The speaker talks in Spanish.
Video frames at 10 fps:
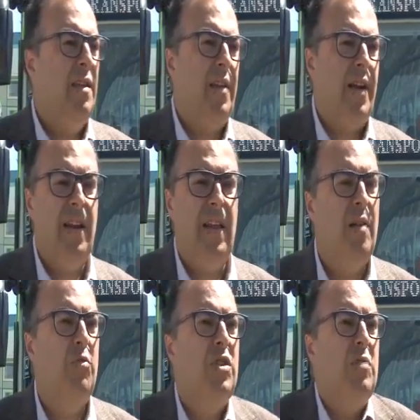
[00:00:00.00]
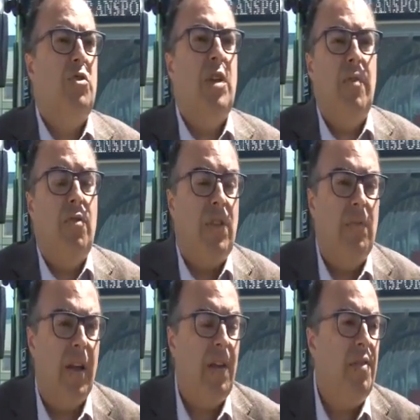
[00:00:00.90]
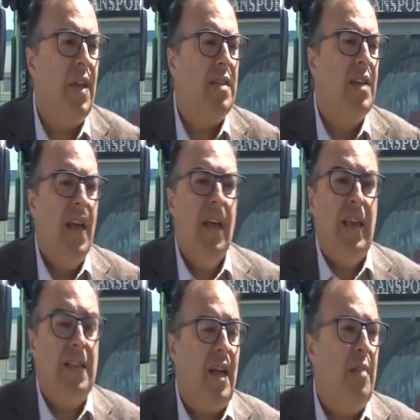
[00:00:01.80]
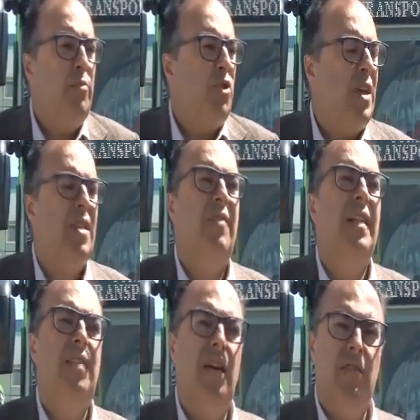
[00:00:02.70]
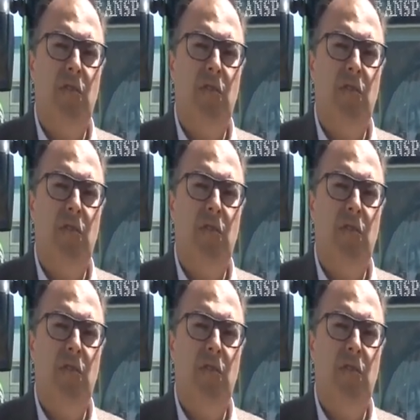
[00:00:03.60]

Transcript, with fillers: y, cerraría muchísimos servicios de emergencias que están por si hace falta.